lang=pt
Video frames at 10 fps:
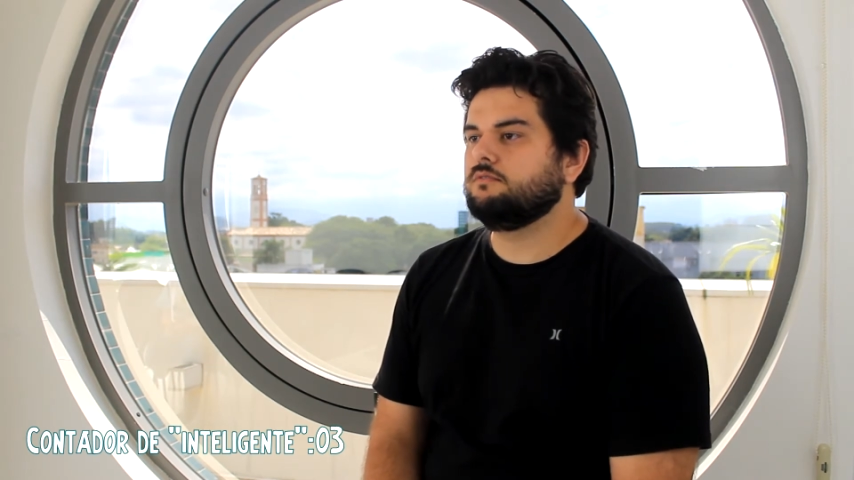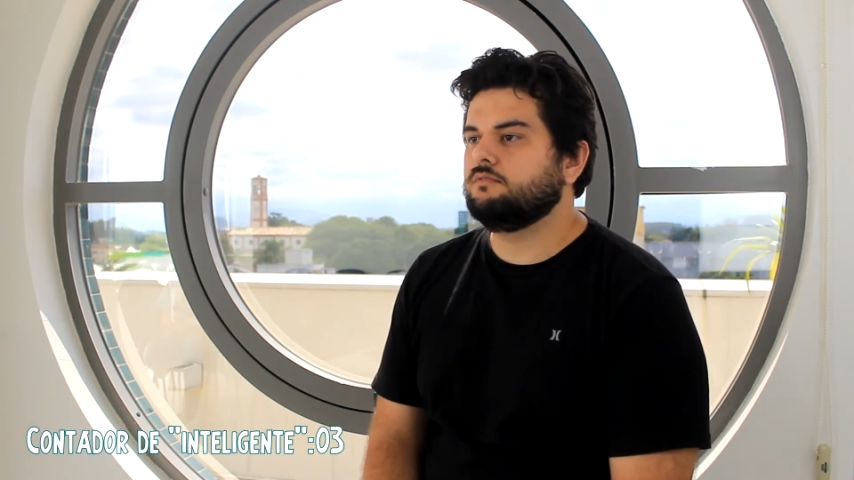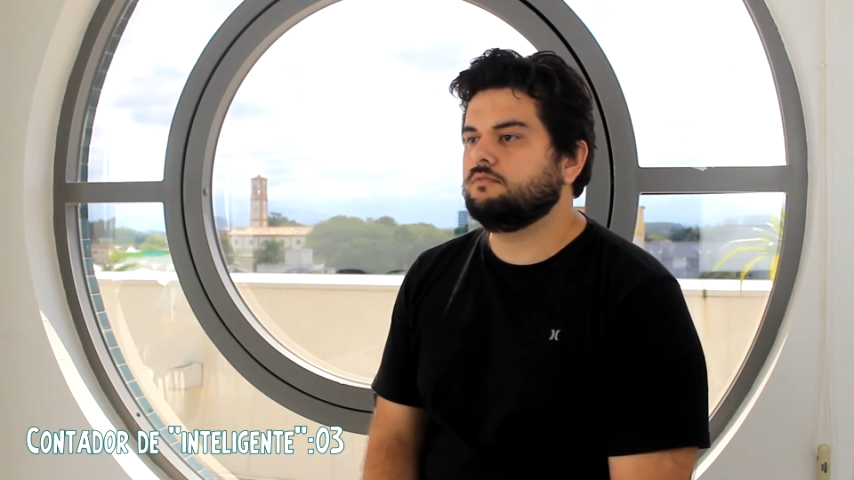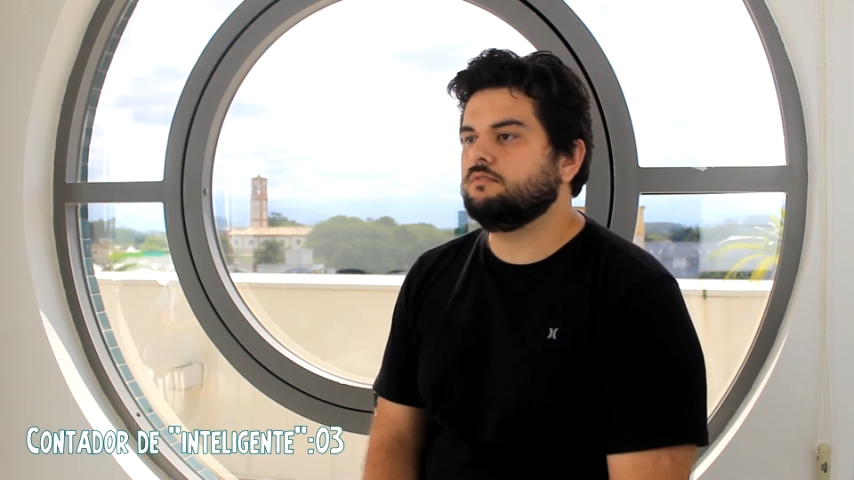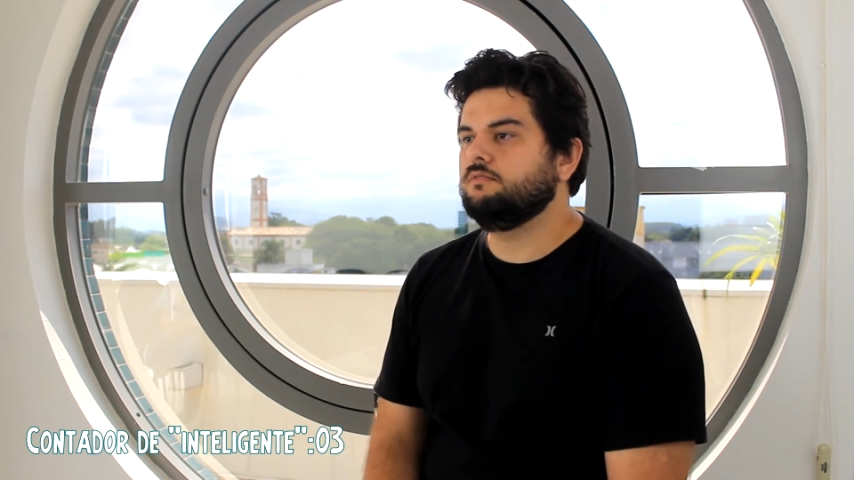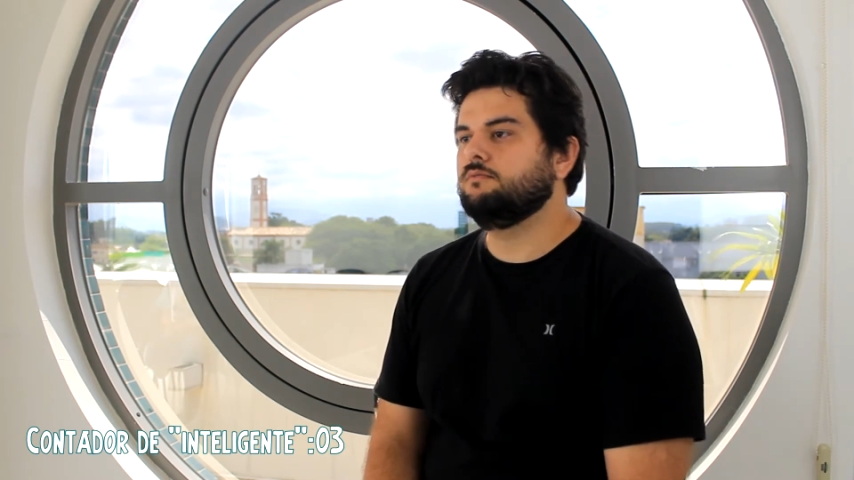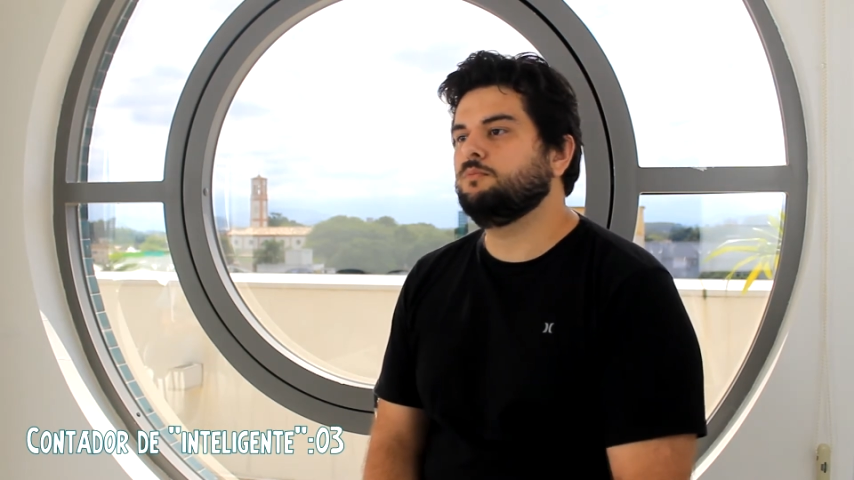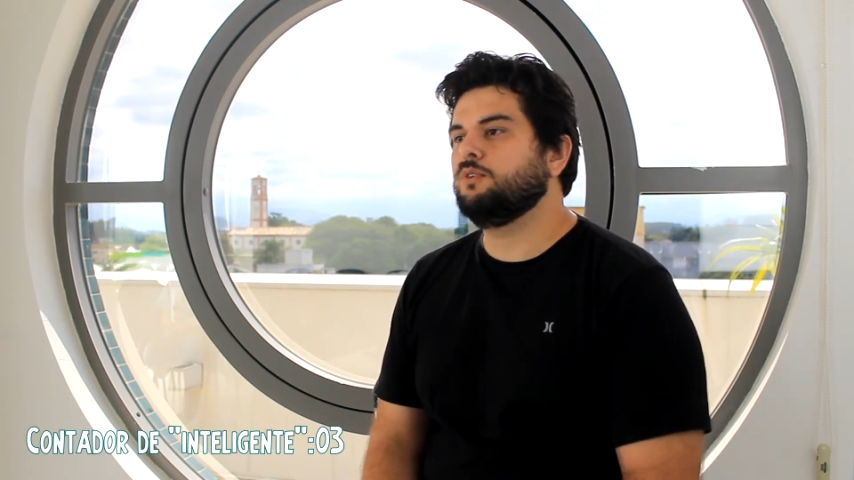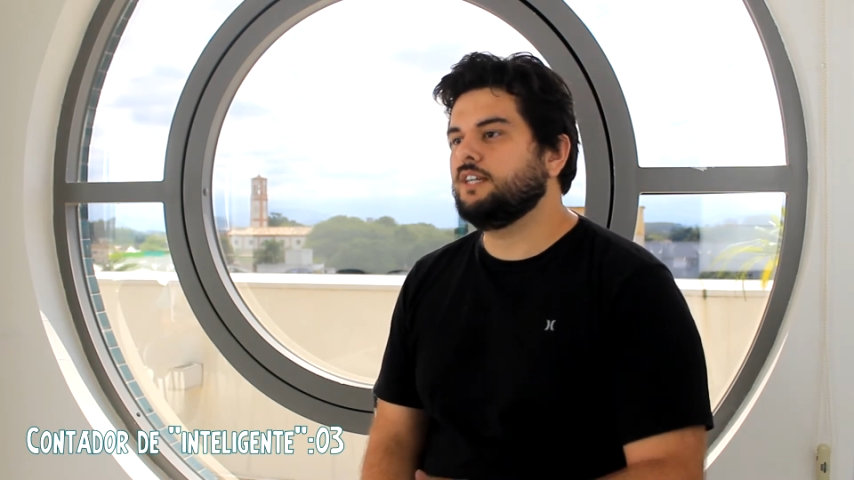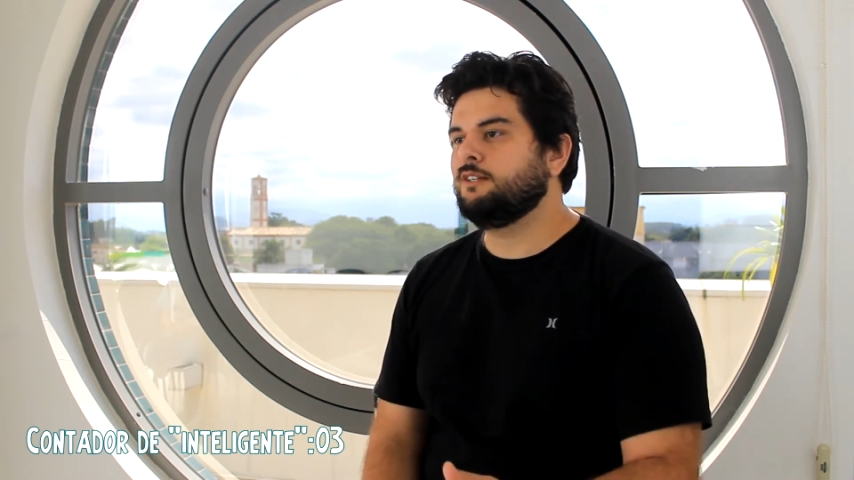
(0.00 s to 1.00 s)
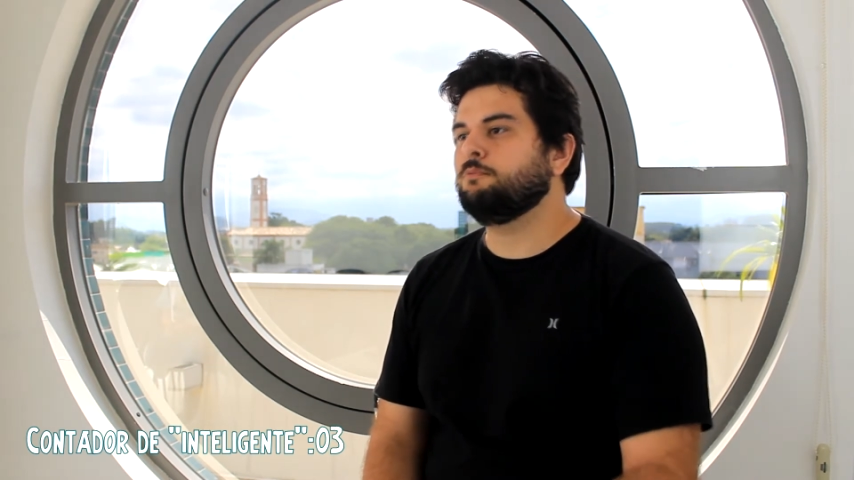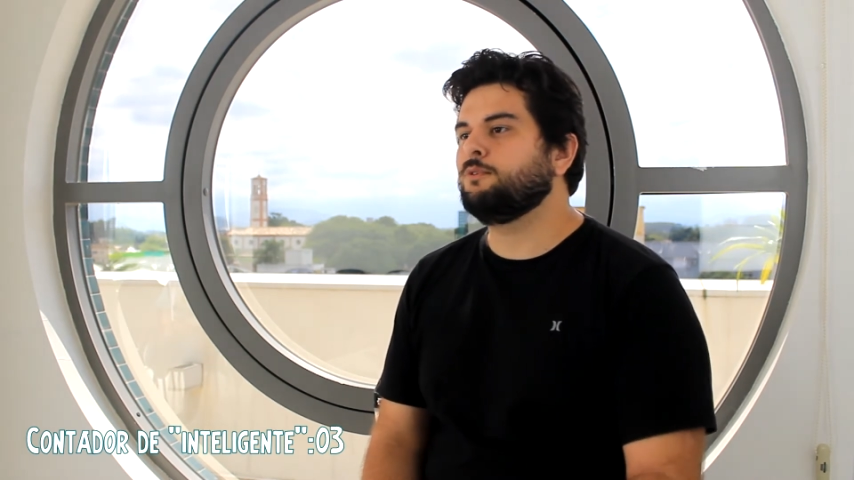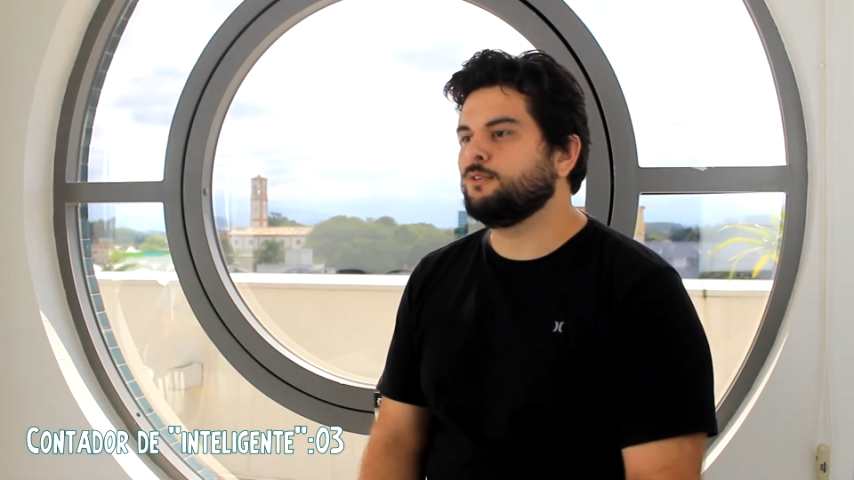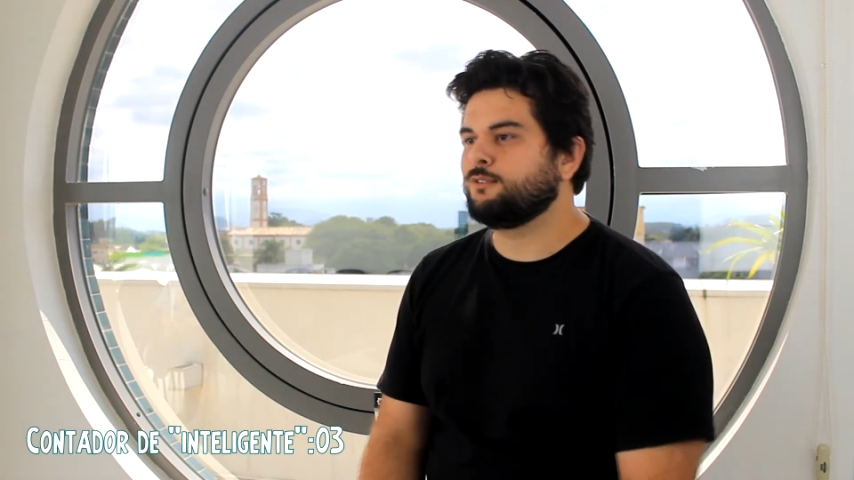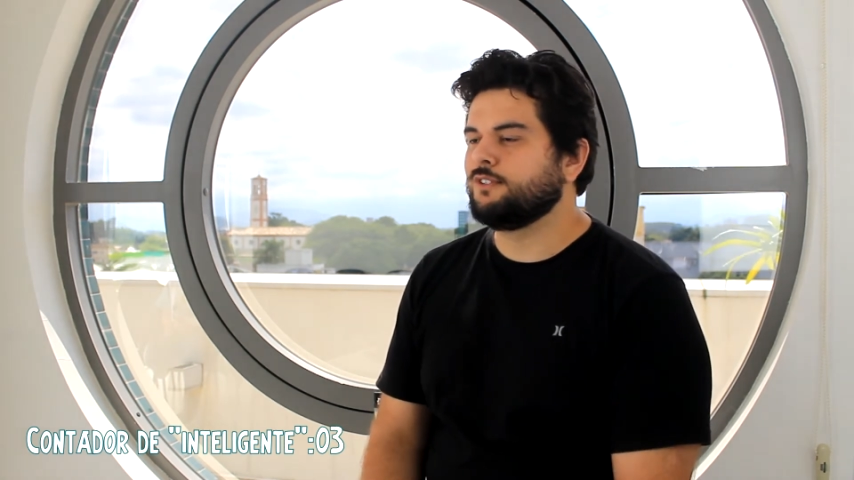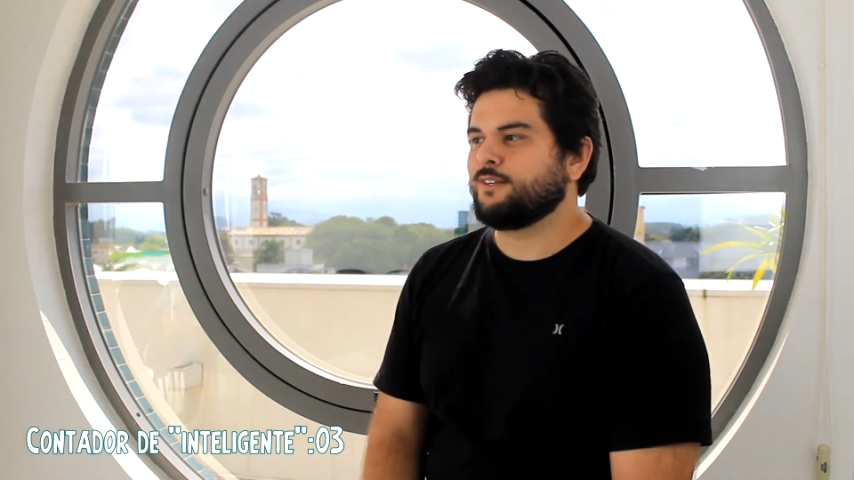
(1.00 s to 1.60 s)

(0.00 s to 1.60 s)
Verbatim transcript: um, um boleto por outro.